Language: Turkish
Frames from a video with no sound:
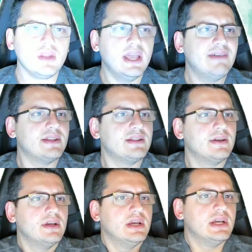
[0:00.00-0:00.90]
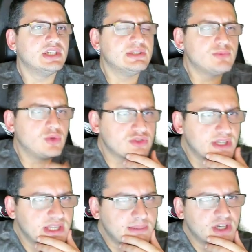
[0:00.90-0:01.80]
Evet. Evet. Şimdi
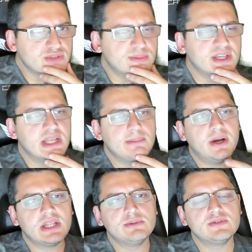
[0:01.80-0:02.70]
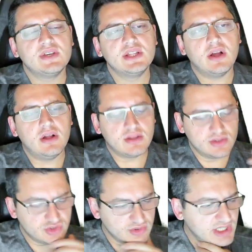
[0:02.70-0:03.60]
dostlar imaj makineye baktığımız vakit
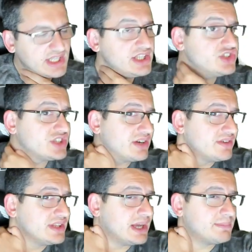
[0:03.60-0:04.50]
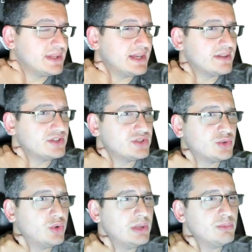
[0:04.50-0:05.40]
6. 7. tavanı yaptı yanlış
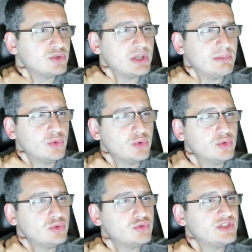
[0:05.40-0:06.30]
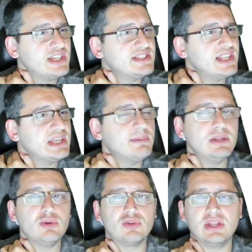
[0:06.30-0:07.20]
söylemiyorsam. Bugün 382
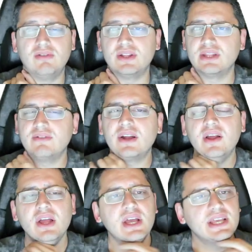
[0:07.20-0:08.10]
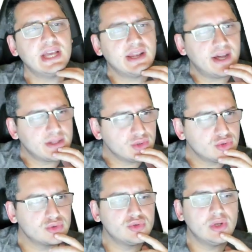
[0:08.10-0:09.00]
bin not tavanda var. Yani artık
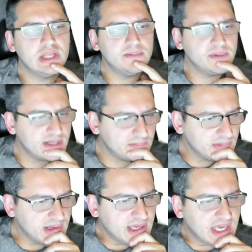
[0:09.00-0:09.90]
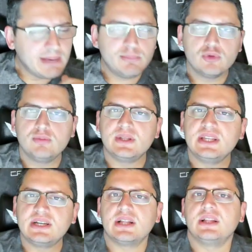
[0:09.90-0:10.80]
şunu söyleyebilirim. Hep diyordum ya
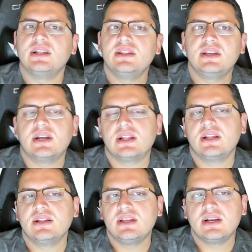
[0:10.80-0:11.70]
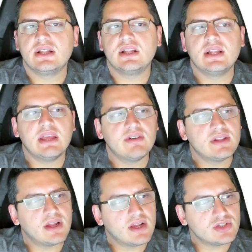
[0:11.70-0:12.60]
dikkat edin dikkat edin dikkat edin. Evet
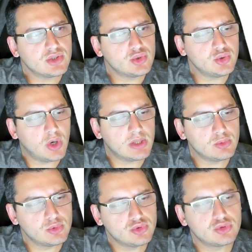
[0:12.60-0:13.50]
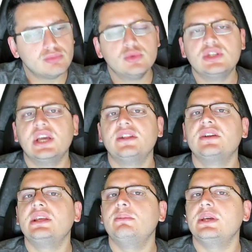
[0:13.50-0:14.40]
arkadaşlar şu an uçurumun
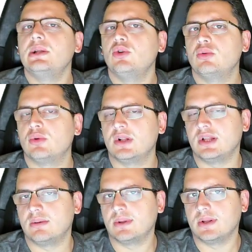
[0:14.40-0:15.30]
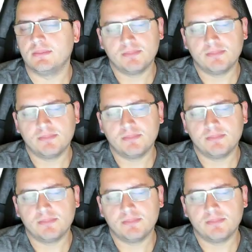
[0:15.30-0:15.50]
kenarı gibi geliyor buralar bana.